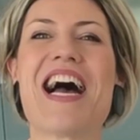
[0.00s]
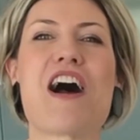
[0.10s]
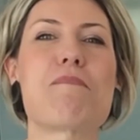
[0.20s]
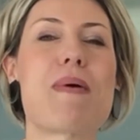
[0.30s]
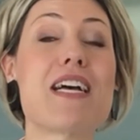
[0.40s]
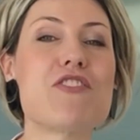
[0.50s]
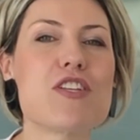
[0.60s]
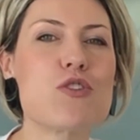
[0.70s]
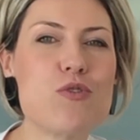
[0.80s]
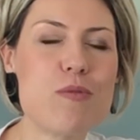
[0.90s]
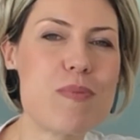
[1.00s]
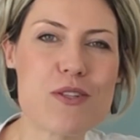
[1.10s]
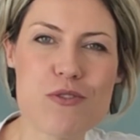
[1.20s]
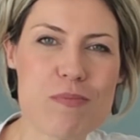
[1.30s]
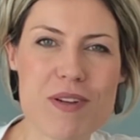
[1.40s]
A Paty é super,
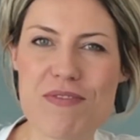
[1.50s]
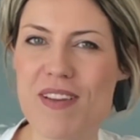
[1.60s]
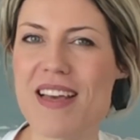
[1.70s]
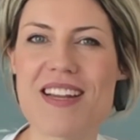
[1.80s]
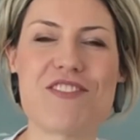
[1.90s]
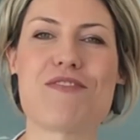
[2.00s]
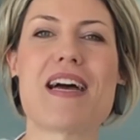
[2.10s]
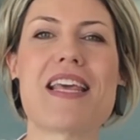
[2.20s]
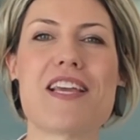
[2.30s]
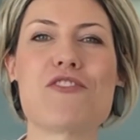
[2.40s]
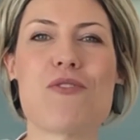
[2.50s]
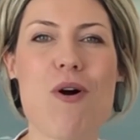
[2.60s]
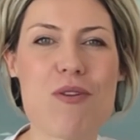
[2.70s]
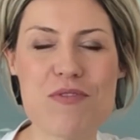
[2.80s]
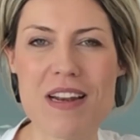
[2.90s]
super fera de varejo
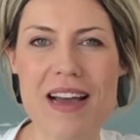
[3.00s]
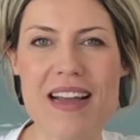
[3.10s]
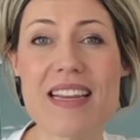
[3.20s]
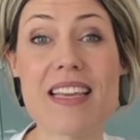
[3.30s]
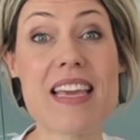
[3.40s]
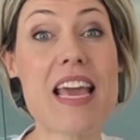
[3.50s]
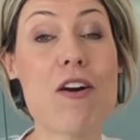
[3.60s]
offline e